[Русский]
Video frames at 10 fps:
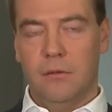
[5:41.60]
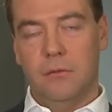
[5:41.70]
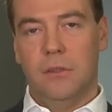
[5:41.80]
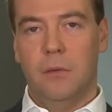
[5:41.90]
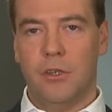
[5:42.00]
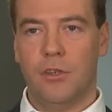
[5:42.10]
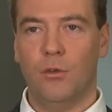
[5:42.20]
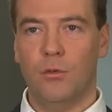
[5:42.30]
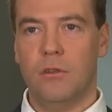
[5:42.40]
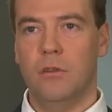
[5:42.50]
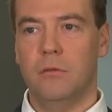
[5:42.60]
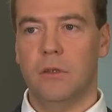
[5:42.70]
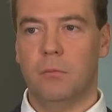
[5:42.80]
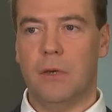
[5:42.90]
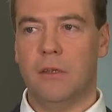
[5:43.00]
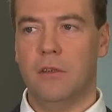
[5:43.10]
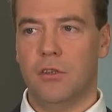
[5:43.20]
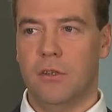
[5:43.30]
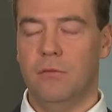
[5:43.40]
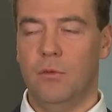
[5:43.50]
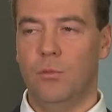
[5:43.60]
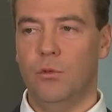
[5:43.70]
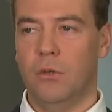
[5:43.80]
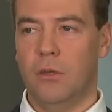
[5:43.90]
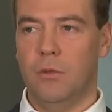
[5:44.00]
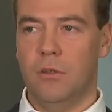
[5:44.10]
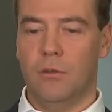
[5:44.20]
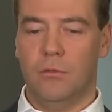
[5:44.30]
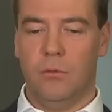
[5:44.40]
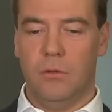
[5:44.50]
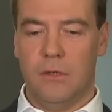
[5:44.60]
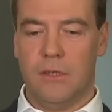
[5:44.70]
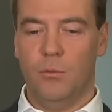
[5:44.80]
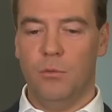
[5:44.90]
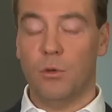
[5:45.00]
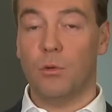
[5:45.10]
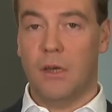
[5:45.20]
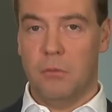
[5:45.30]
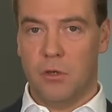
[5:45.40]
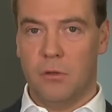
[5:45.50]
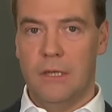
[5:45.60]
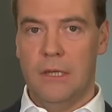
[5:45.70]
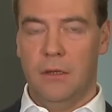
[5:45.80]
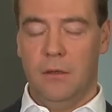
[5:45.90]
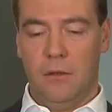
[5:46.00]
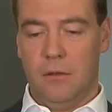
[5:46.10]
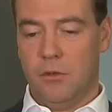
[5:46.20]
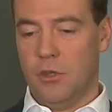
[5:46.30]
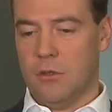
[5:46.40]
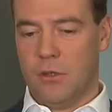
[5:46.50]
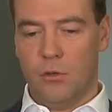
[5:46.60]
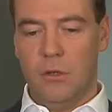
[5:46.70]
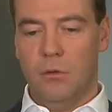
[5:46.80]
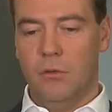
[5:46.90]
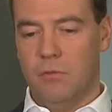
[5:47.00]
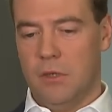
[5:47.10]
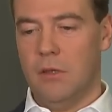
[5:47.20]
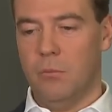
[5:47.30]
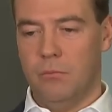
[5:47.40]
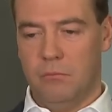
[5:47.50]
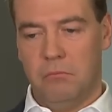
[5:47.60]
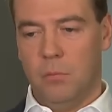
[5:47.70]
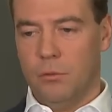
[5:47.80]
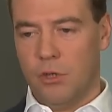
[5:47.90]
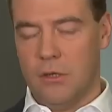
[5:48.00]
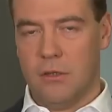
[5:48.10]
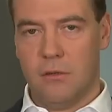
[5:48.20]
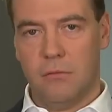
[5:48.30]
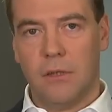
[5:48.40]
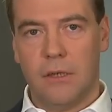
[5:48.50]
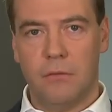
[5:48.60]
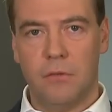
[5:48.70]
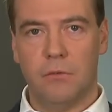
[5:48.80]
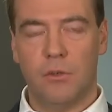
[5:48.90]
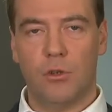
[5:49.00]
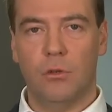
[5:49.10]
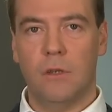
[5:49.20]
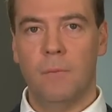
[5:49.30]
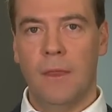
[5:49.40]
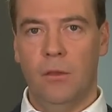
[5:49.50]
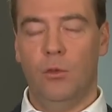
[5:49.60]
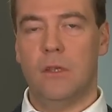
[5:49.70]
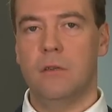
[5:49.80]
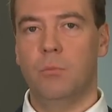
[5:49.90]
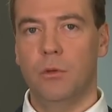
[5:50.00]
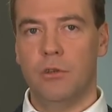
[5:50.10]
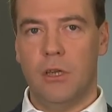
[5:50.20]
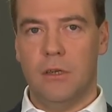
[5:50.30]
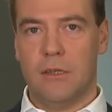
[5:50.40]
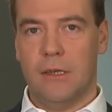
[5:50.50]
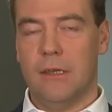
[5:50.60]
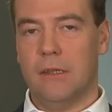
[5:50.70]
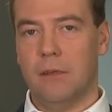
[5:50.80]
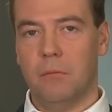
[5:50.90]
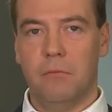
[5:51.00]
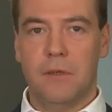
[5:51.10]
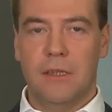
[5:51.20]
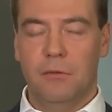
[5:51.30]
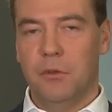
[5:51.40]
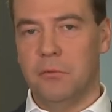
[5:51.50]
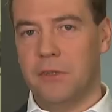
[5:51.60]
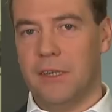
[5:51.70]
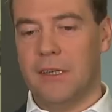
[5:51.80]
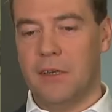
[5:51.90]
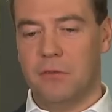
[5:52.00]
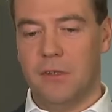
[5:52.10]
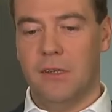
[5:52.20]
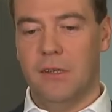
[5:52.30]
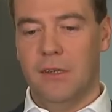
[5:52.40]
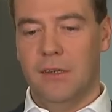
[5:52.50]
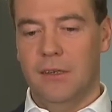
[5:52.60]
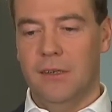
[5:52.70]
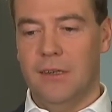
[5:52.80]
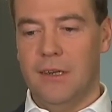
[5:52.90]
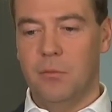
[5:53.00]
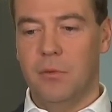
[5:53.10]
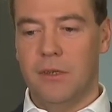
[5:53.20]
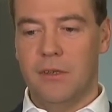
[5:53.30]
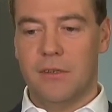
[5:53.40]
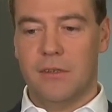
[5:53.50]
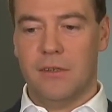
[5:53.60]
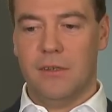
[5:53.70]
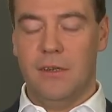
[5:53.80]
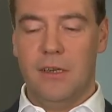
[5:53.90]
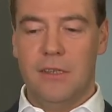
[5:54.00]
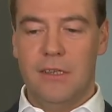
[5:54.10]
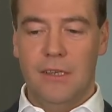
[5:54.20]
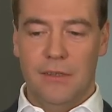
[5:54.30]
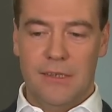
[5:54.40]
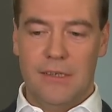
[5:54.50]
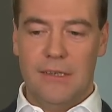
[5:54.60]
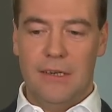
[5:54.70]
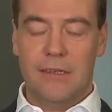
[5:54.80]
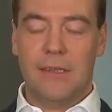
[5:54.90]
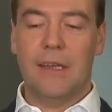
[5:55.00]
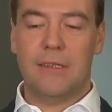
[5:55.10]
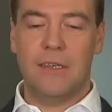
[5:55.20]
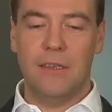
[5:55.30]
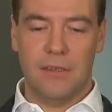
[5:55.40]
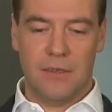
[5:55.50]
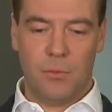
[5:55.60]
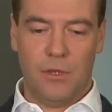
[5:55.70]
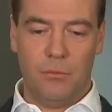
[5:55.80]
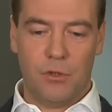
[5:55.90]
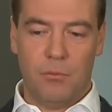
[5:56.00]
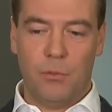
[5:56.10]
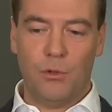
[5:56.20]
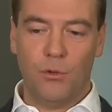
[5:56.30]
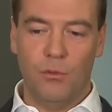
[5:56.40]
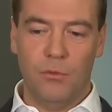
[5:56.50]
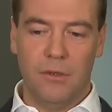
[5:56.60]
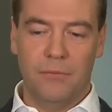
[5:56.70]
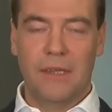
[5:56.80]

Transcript: в домашних условиях, практически в любую командировку я с собой беру камеру. А, честно скажу, далеко не всегда получается сфотографировать что-то, но если получается, а это в основном фотографии э, либо из резиденции или из гостиниц, потому что по-другому